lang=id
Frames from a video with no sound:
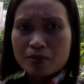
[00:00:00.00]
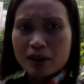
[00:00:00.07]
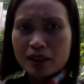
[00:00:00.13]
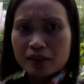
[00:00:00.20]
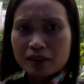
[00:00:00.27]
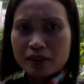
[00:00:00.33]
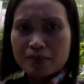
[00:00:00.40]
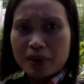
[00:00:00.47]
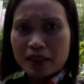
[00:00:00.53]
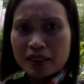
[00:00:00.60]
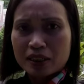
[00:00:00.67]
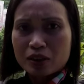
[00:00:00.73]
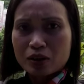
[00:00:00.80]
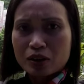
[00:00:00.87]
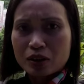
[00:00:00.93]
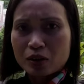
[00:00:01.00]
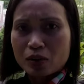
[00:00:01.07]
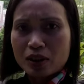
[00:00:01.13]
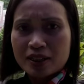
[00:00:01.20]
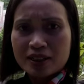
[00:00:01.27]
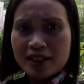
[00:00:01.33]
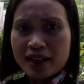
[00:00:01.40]
cuman tempat tidur
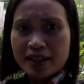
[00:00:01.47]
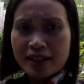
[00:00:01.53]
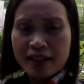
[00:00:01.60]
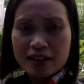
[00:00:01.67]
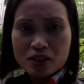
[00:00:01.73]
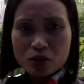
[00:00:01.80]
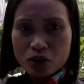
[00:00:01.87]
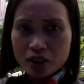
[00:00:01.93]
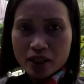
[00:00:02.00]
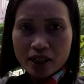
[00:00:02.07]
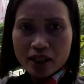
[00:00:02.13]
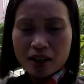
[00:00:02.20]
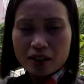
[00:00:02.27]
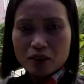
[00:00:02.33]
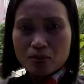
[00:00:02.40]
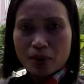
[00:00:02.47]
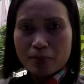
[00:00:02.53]
itu aja nggak ada kasurnya,